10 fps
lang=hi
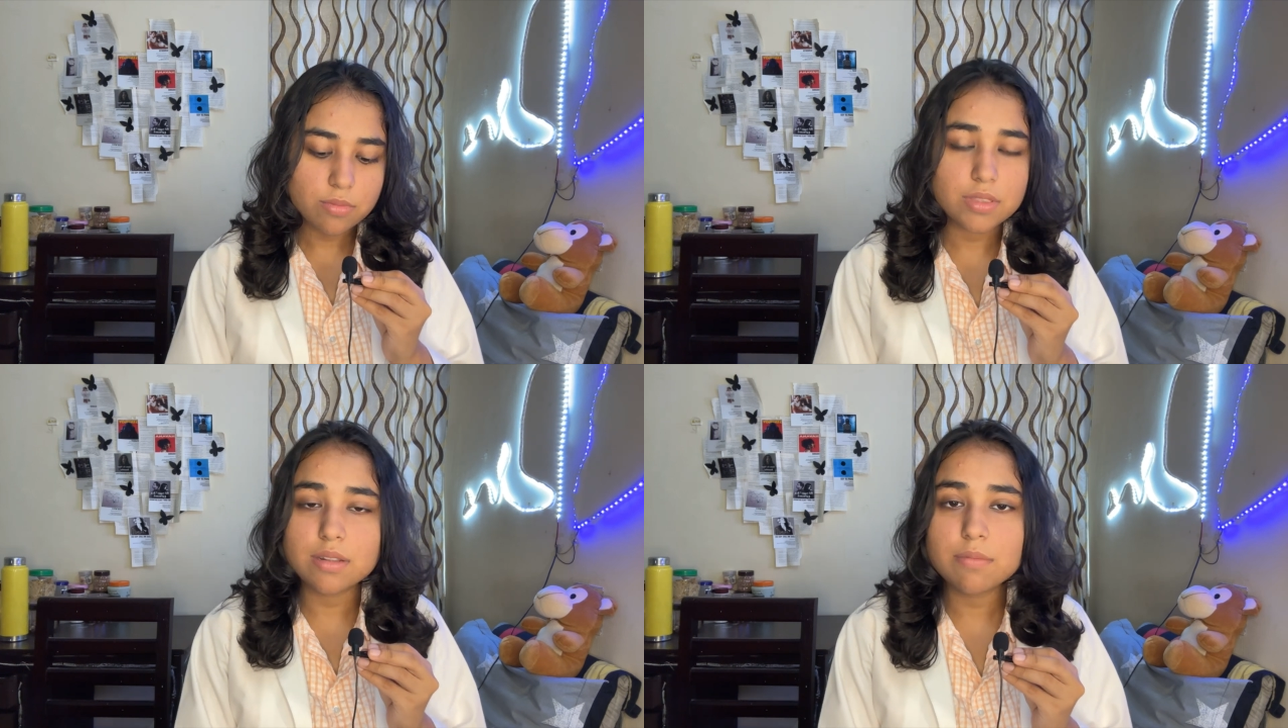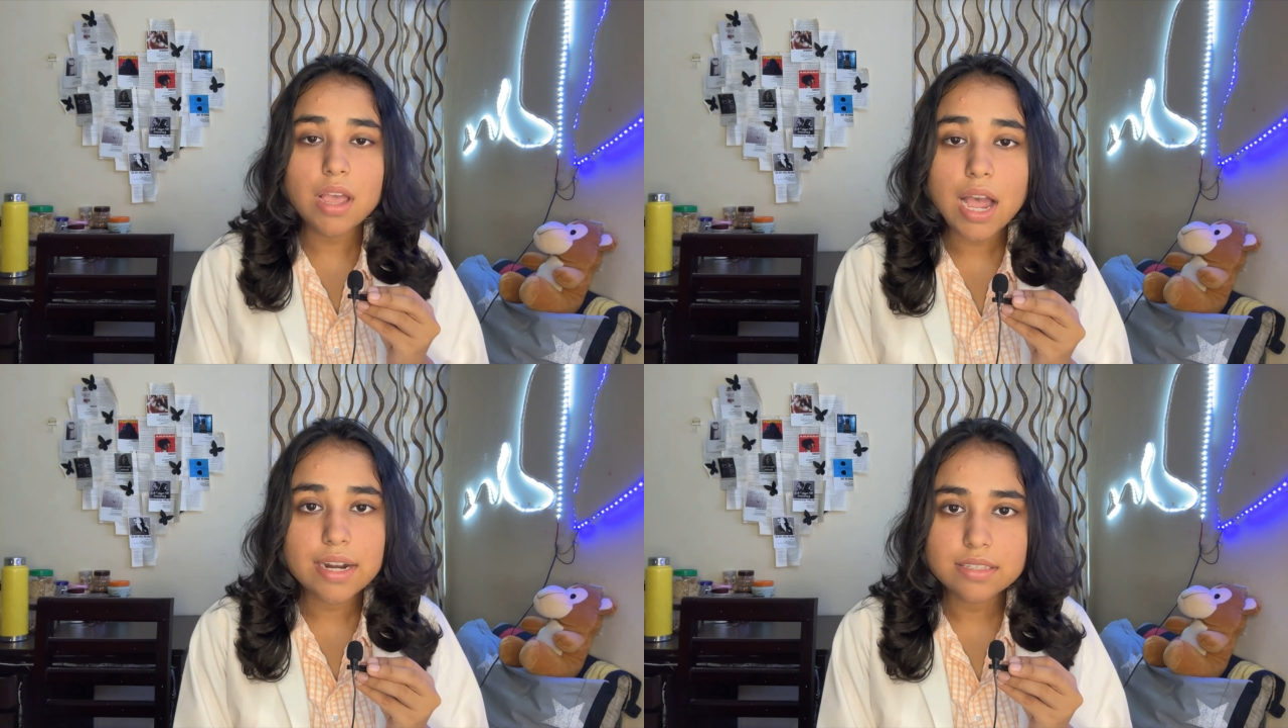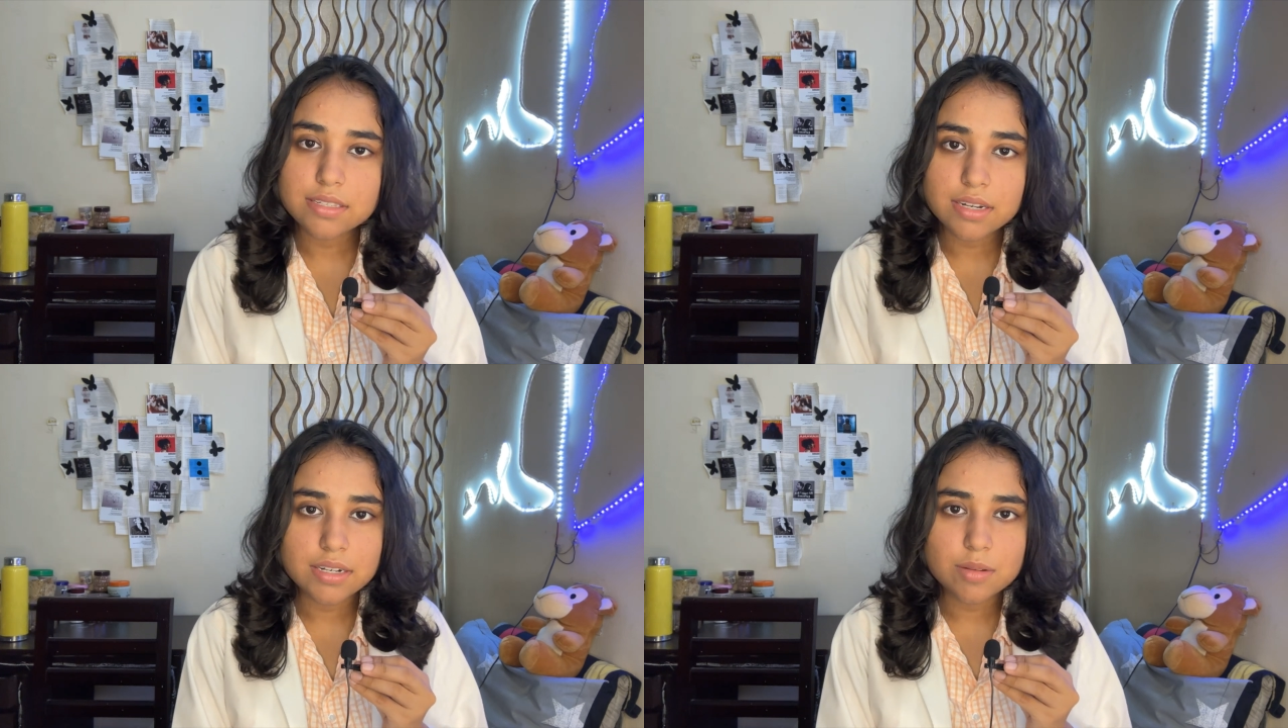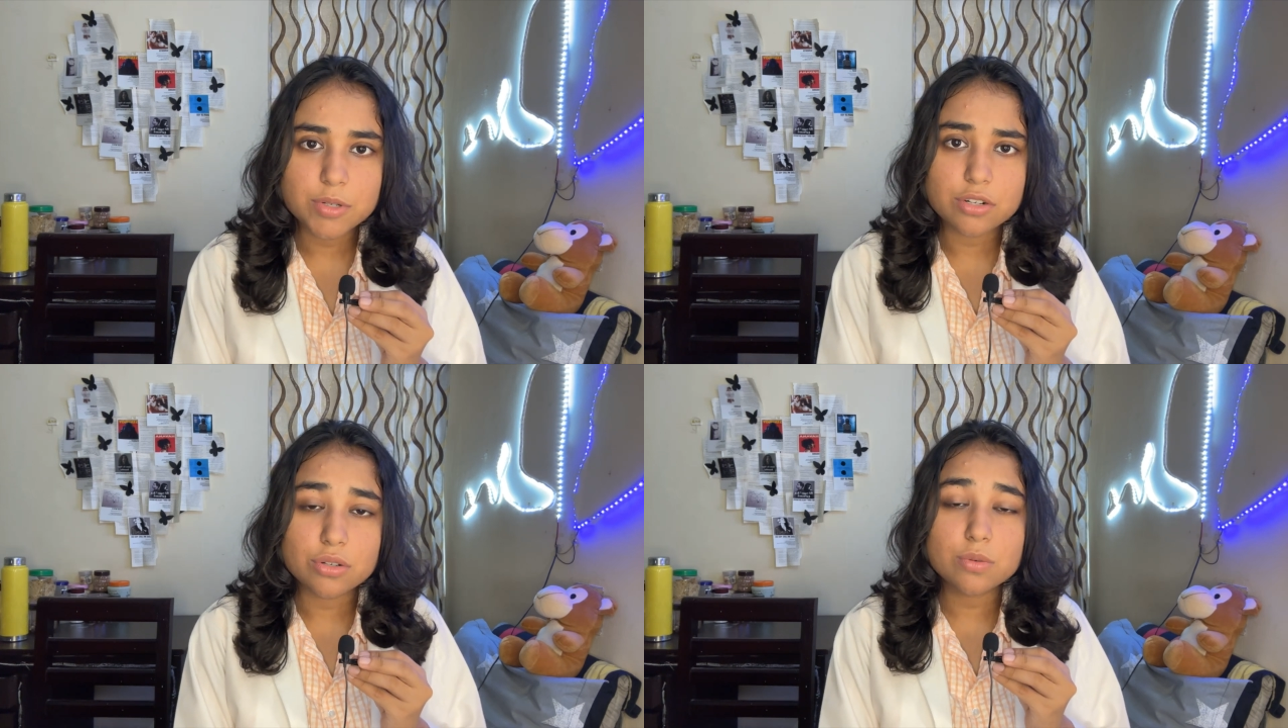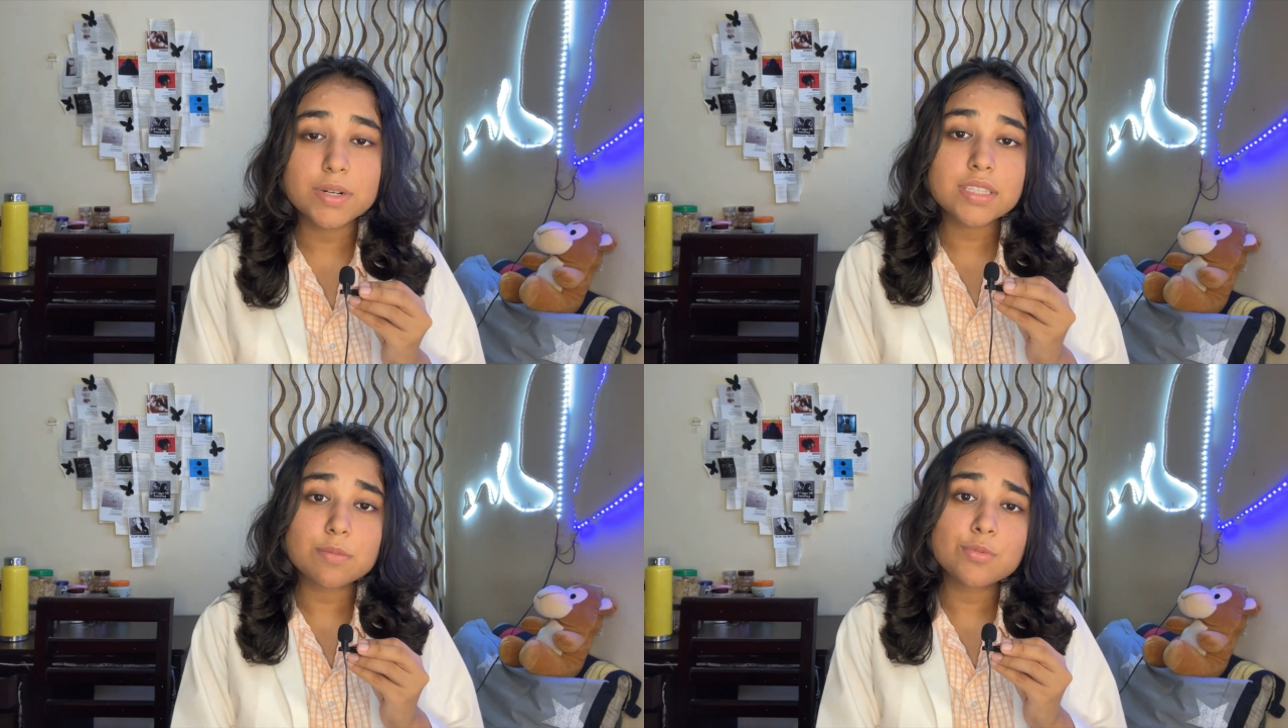दिन में आठ दस घंटे पढ़ रहे हो
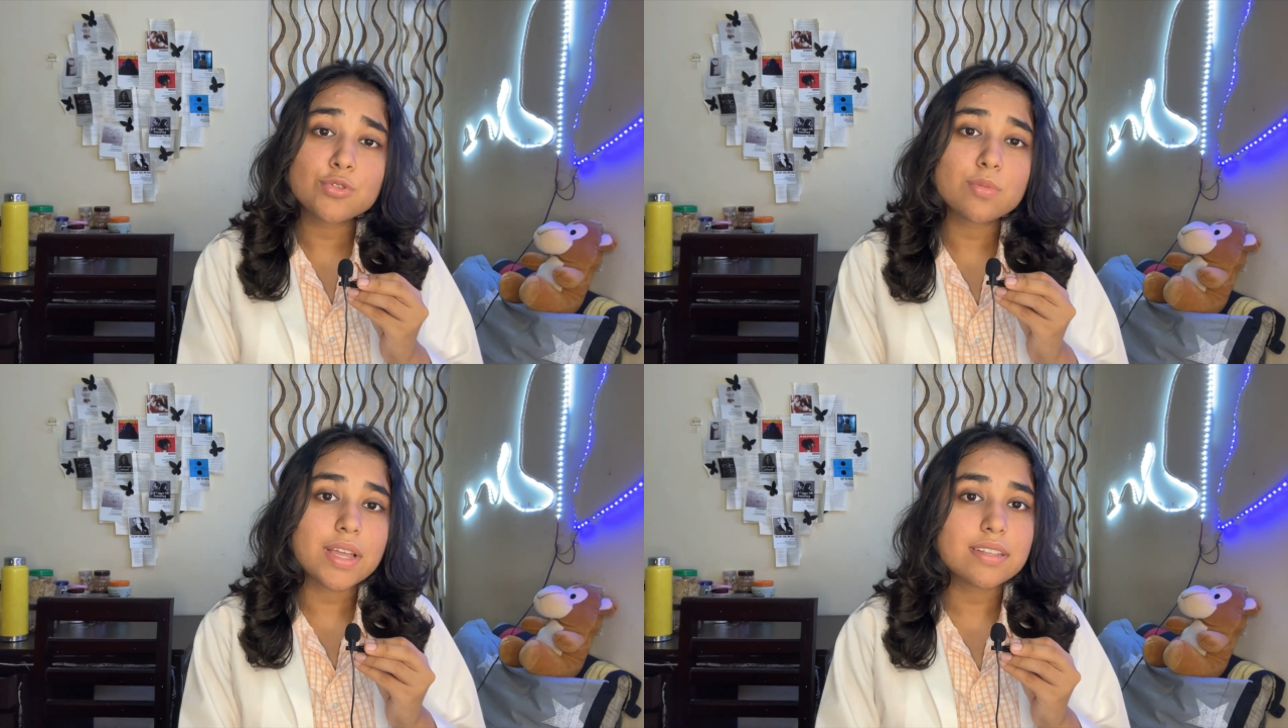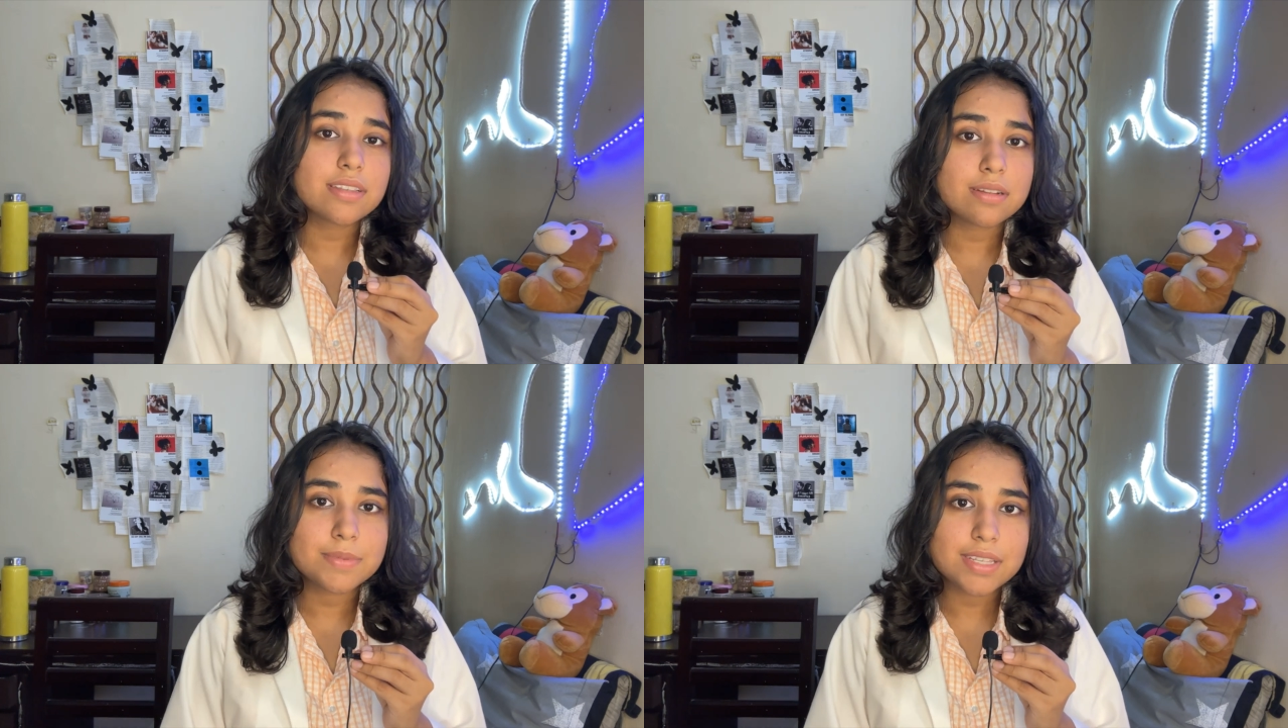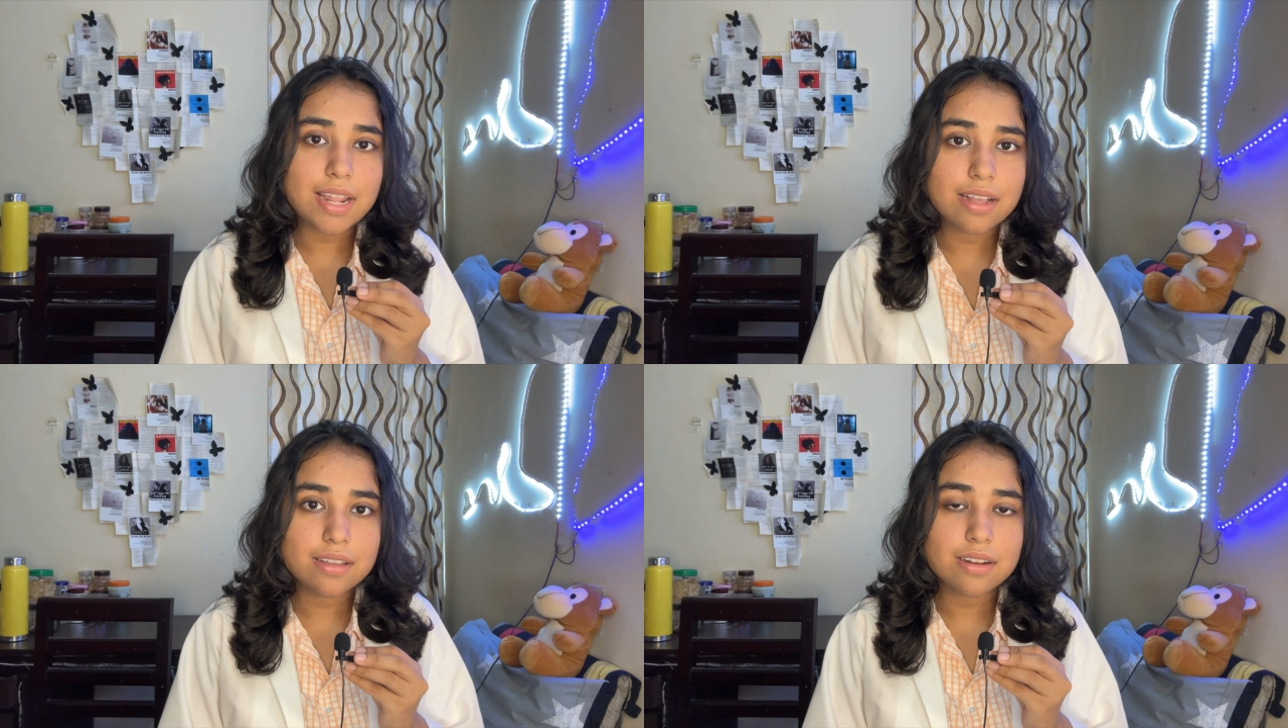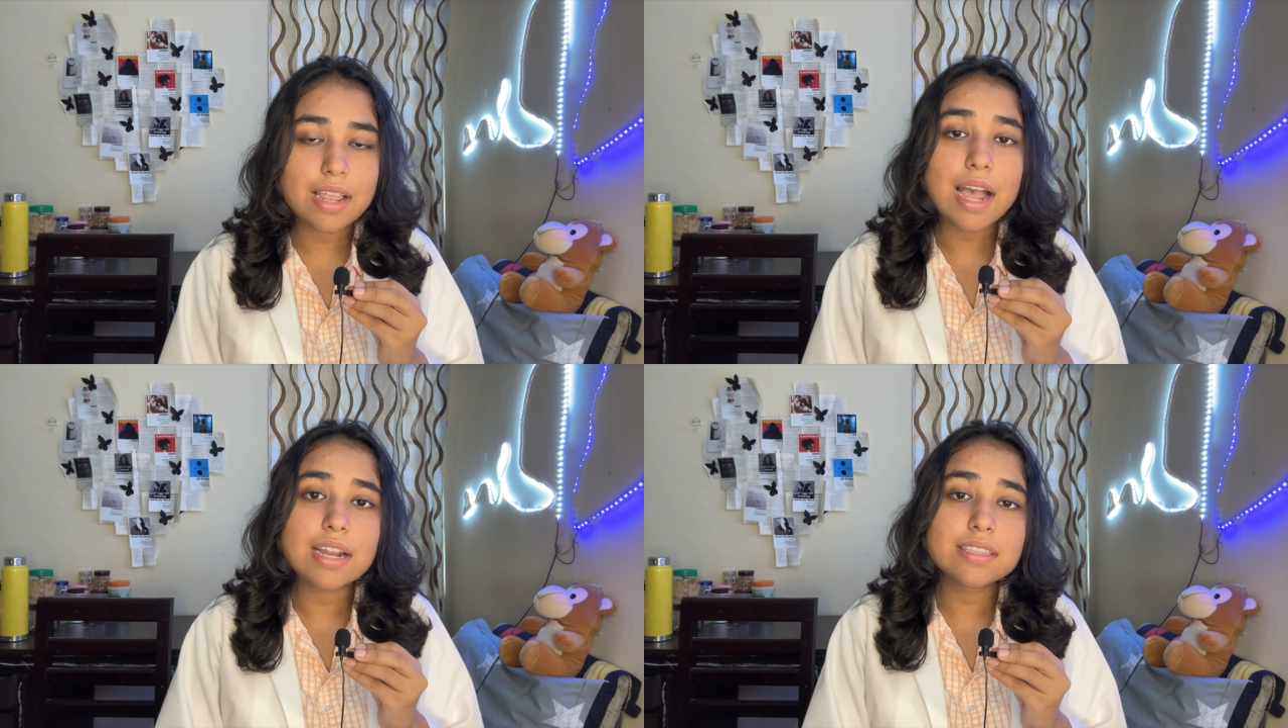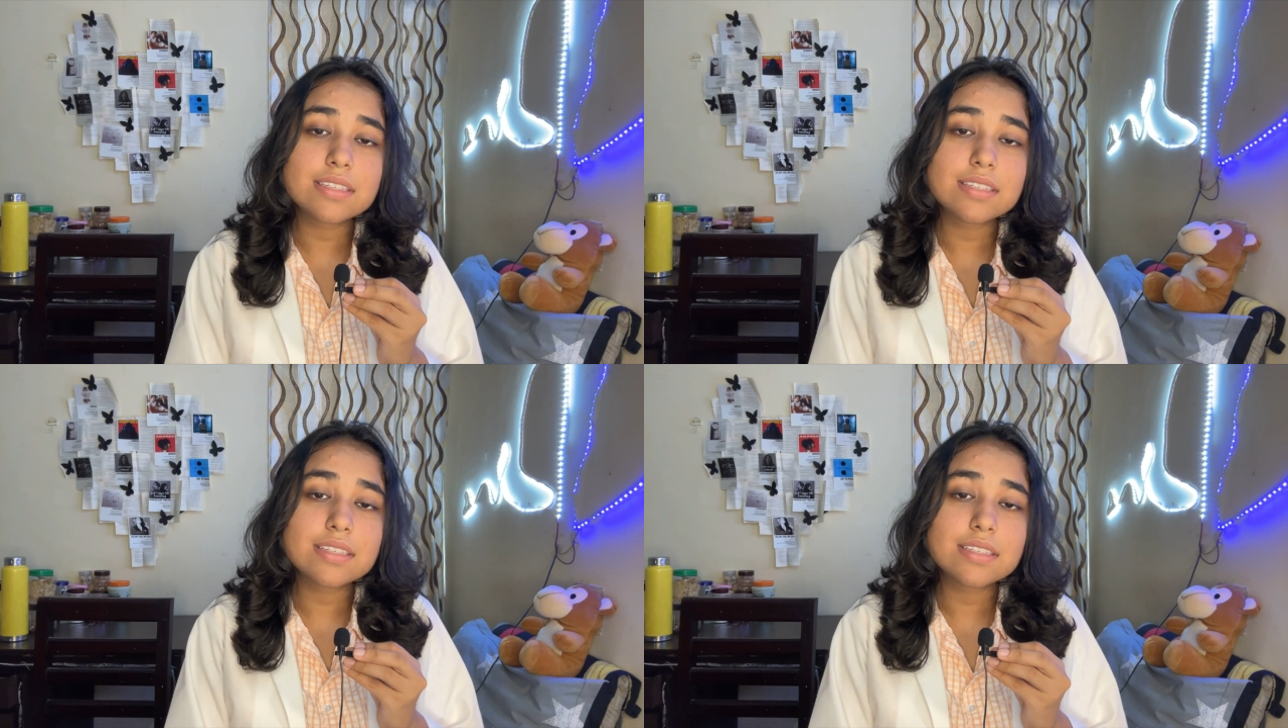बट तभी भी तुम्हारा सिलेबस लैक कर रहा है आठ